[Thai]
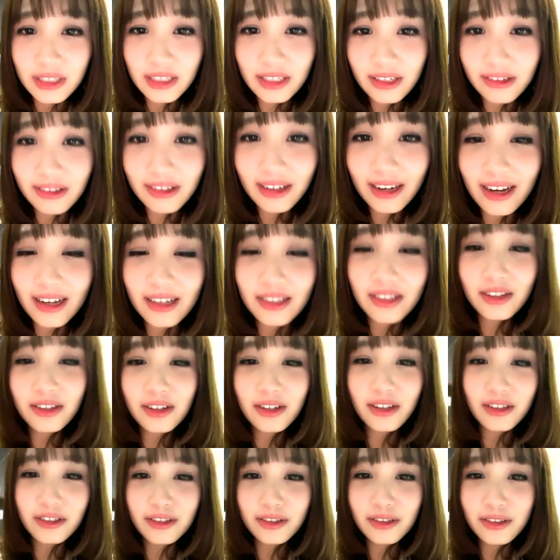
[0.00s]
นี้แล้วนะคะต้อง
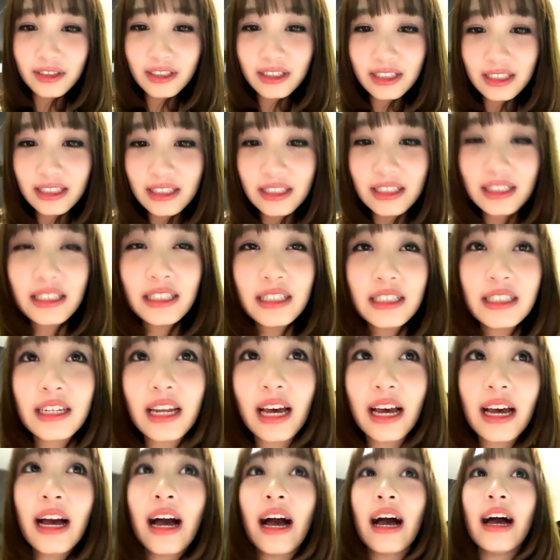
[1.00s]
ขอโทษจริงๆ
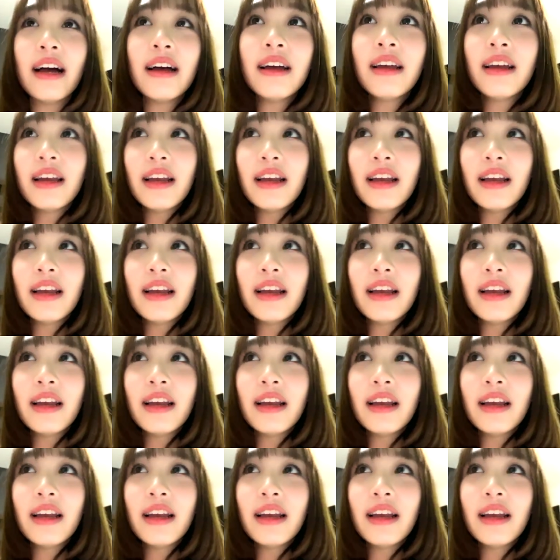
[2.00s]
นะคะ